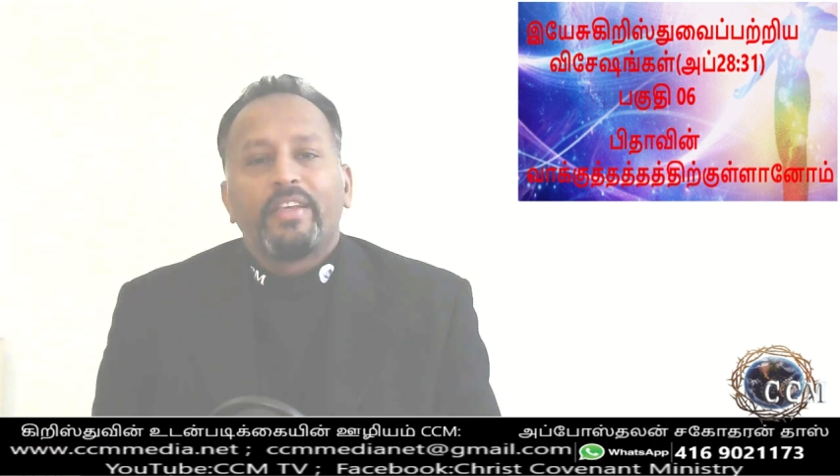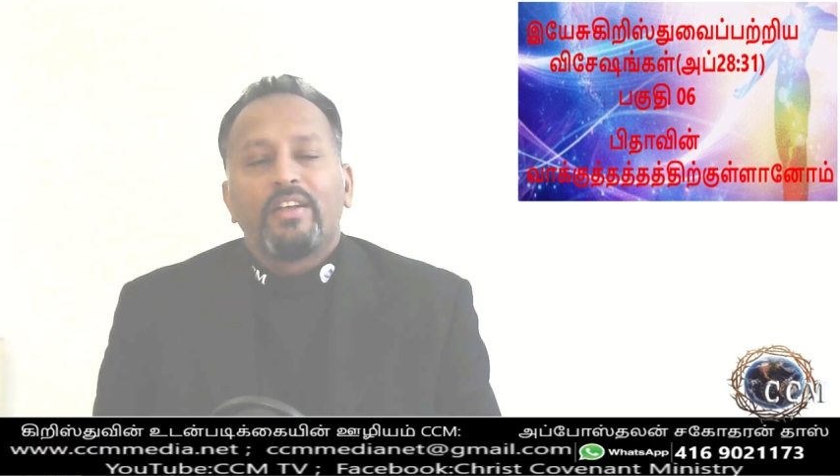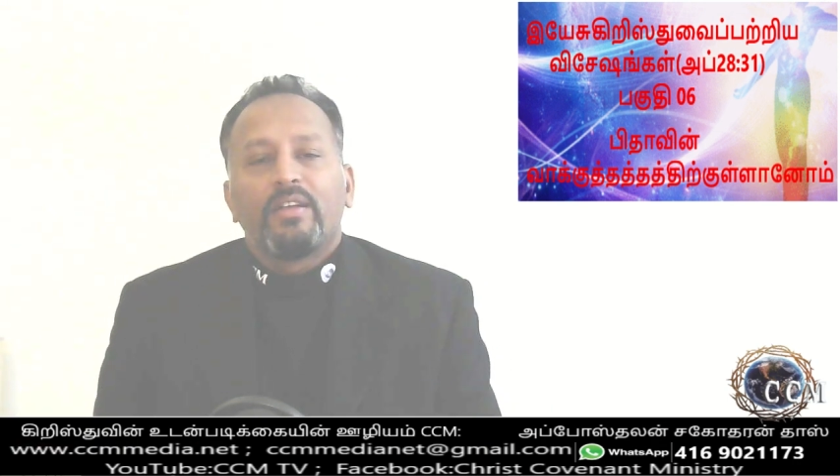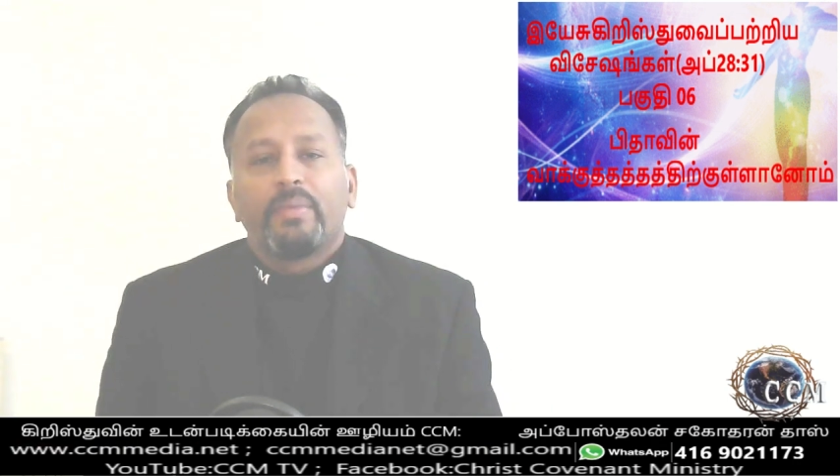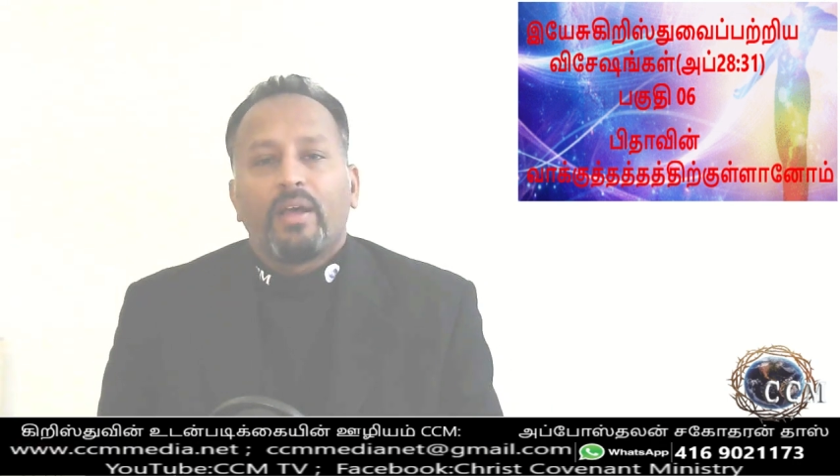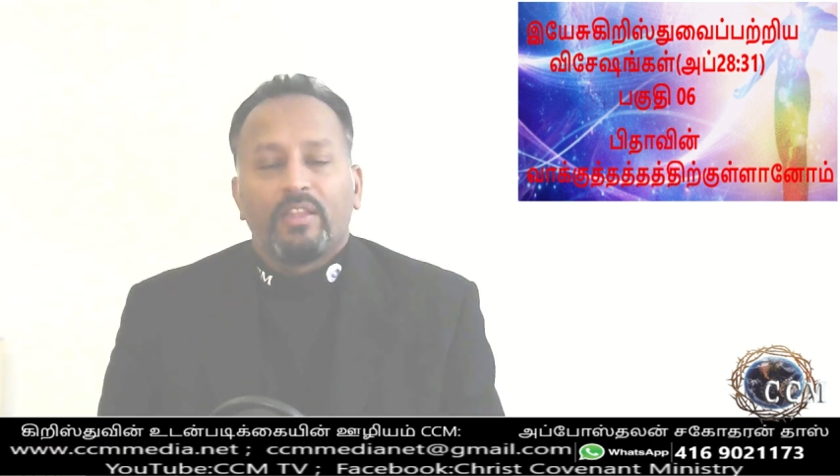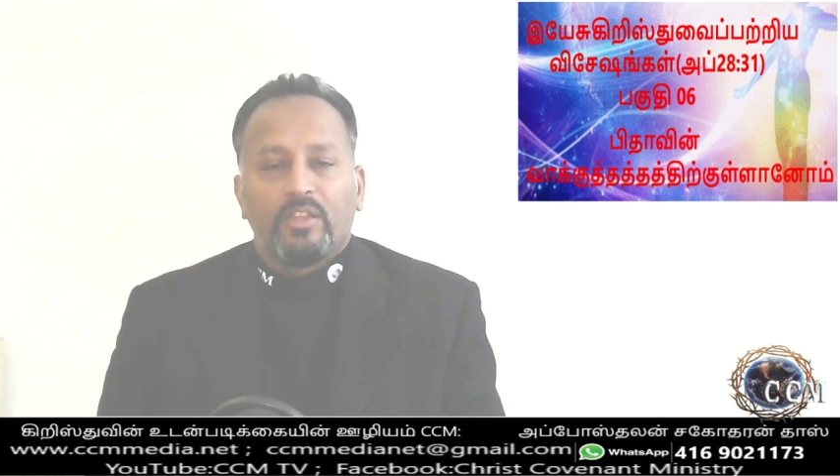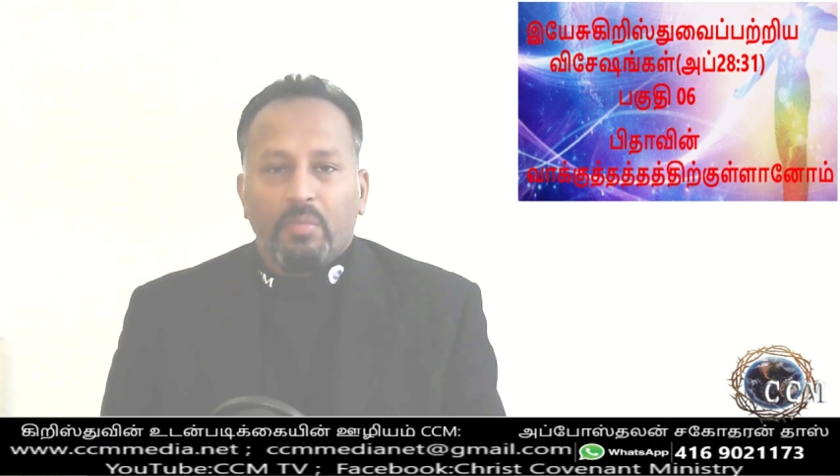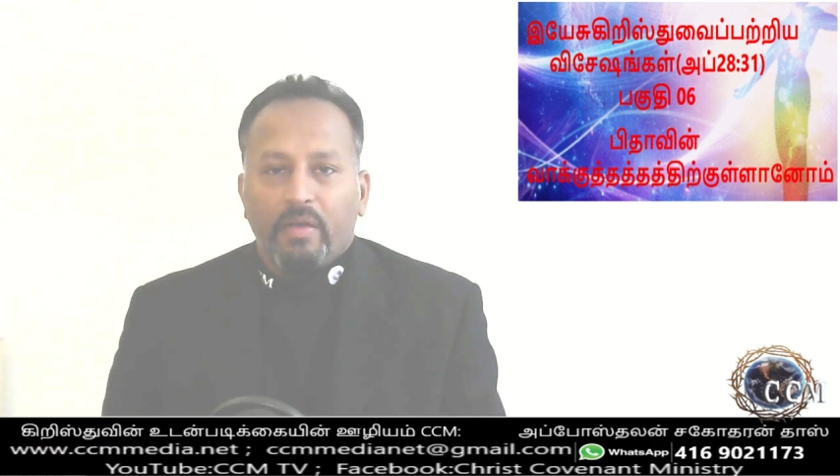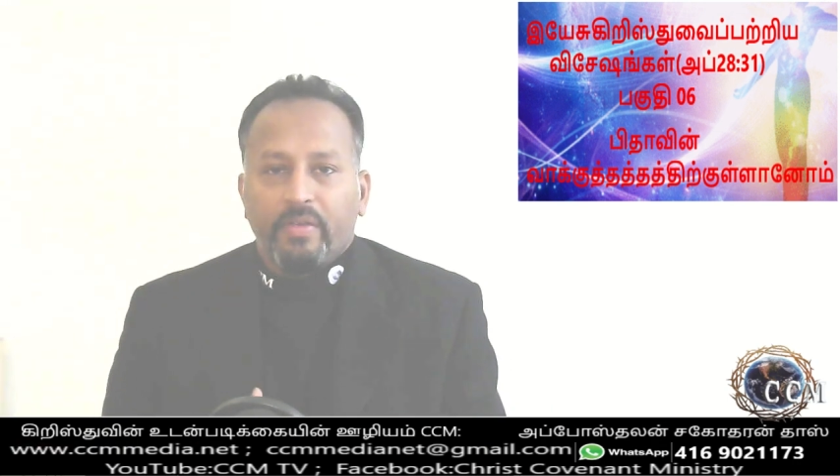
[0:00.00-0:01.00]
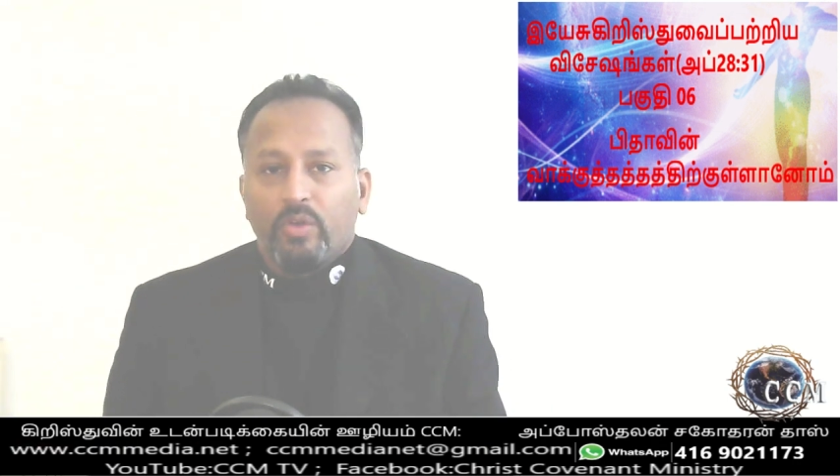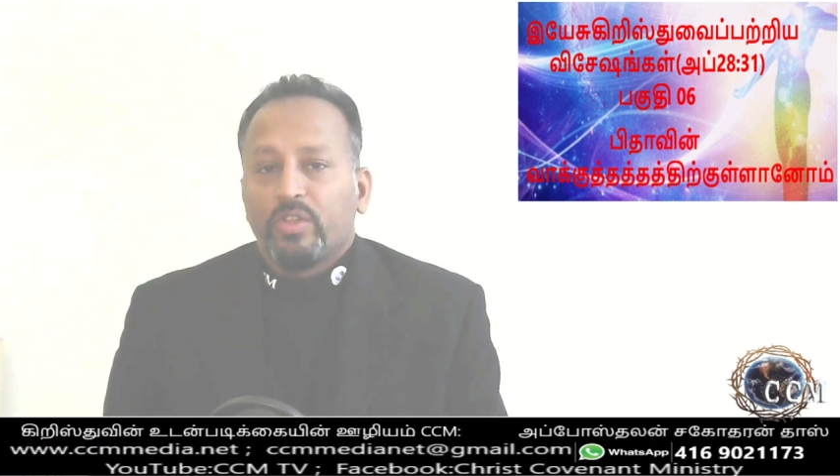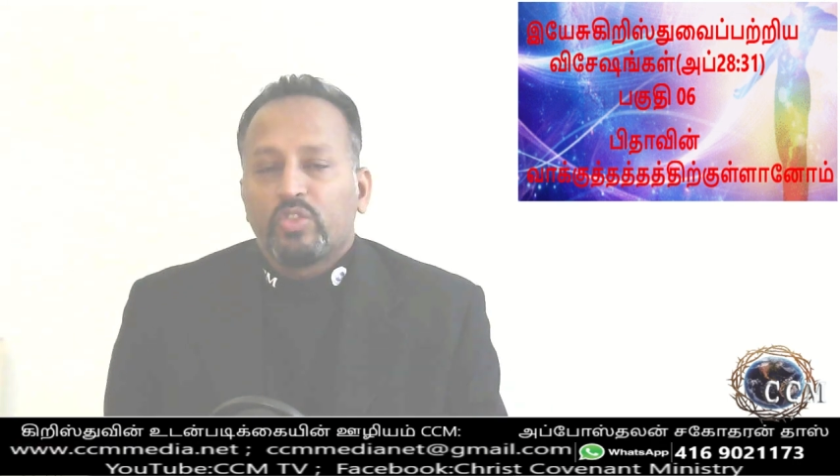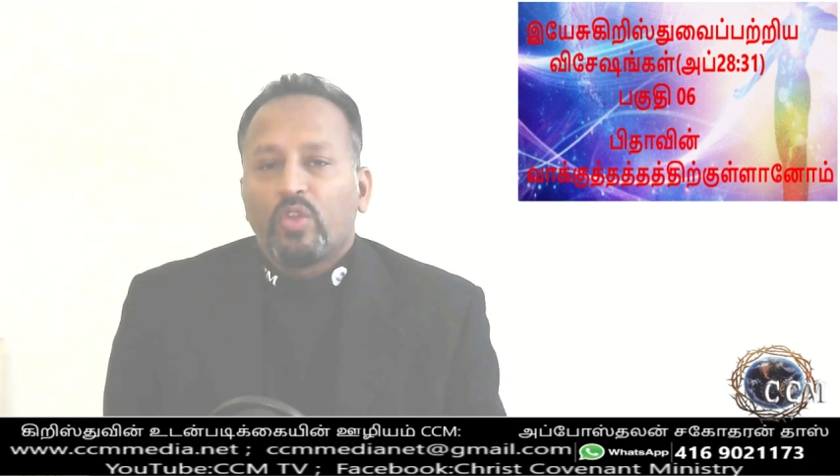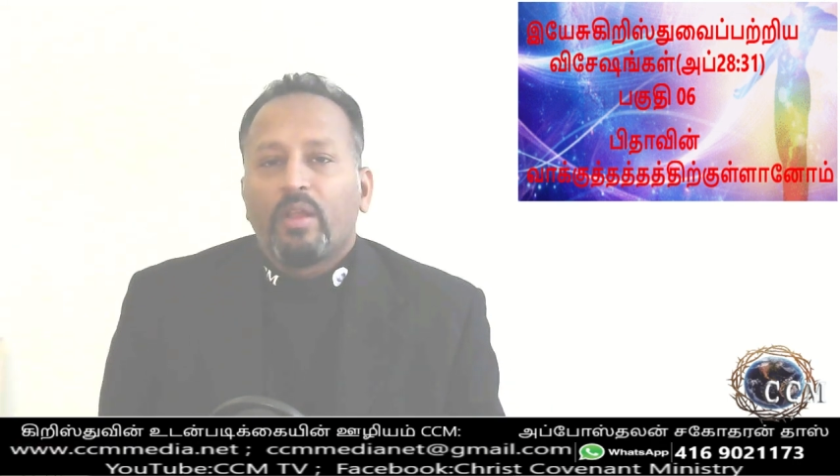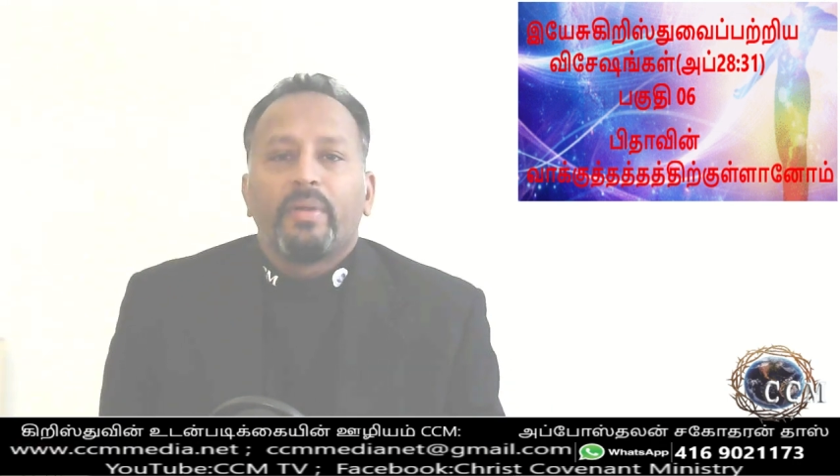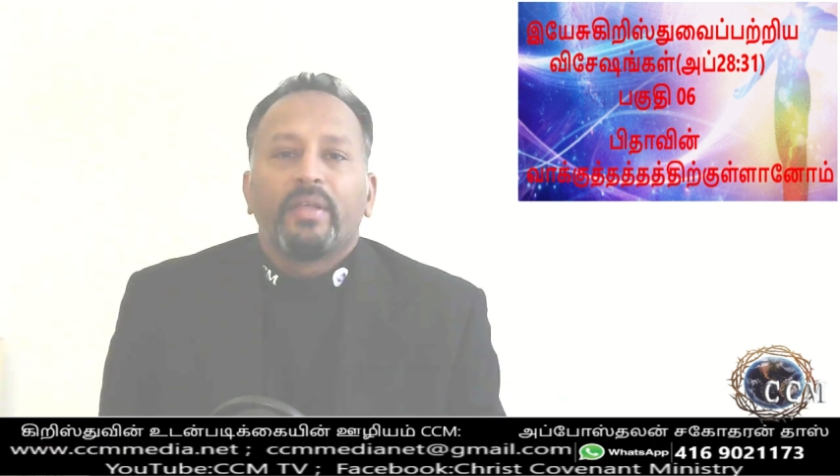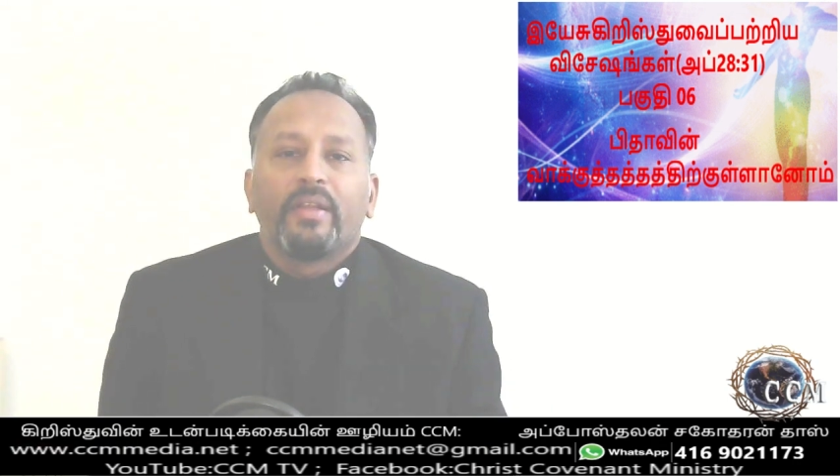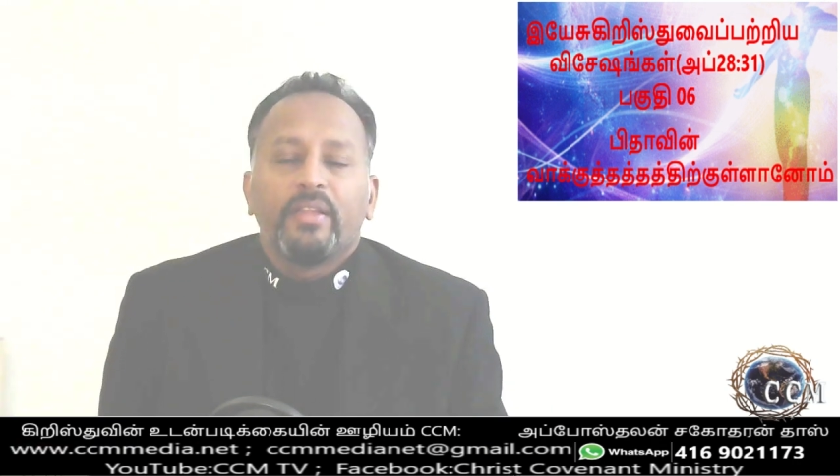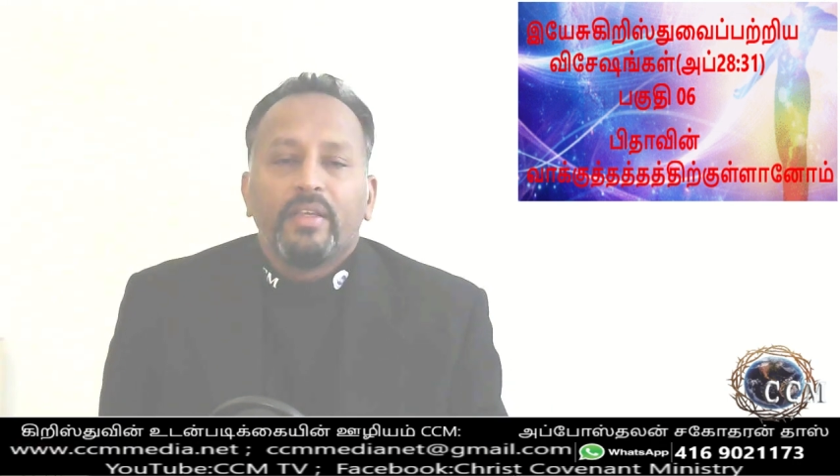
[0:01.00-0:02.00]
கேட்கும் ஆத்மாவை குறித்து
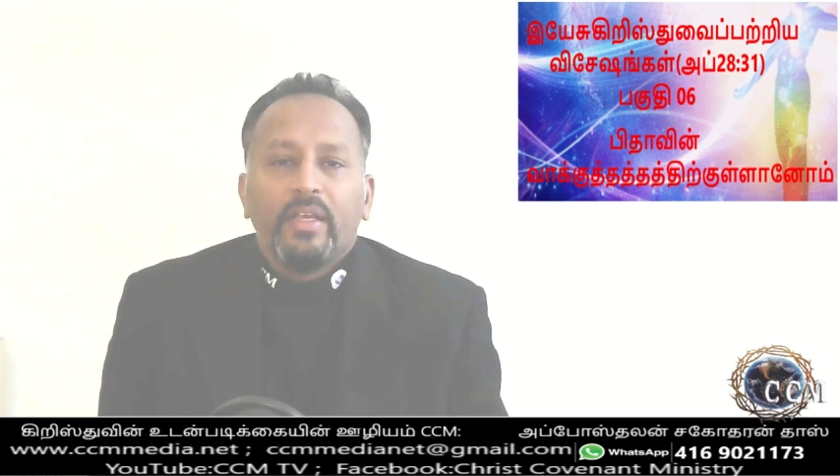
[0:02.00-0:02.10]
சொல்லப்படுகிறது